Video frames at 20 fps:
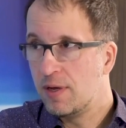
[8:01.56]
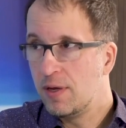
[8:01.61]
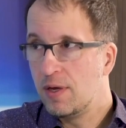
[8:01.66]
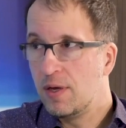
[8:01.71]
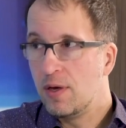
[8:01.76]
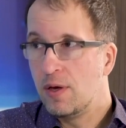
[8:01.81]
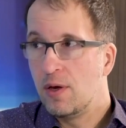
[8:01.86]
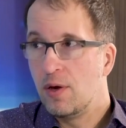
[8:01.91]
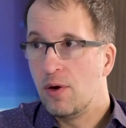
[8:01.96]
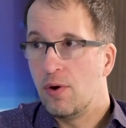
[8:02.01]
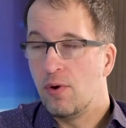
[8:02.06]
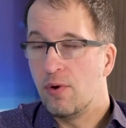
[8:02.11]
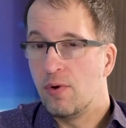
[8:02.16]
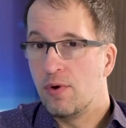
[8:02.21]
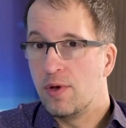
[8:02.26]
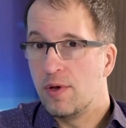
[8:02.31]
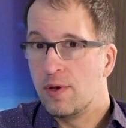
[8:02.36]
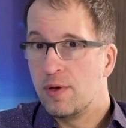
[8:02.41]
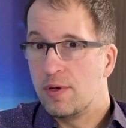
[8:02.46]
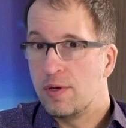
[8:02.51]
Mhm.
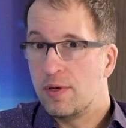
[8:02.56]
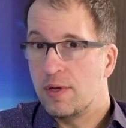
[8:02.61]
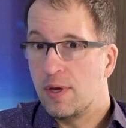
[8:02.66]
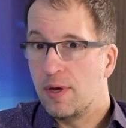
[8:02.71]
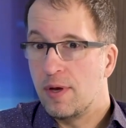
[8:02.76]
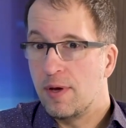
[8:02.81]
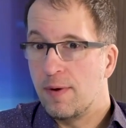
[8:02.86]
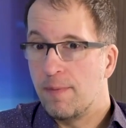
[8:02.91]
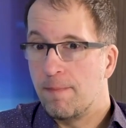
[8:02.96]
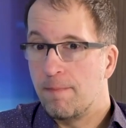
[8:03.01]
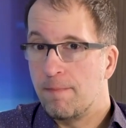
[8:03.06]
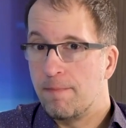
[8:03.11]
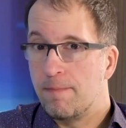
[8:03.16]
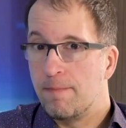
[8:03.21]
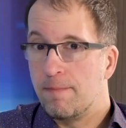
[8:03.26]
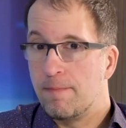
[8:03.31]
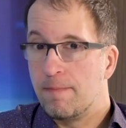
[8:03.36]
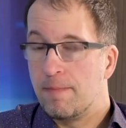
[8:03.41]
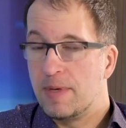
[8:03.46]
Und ähm,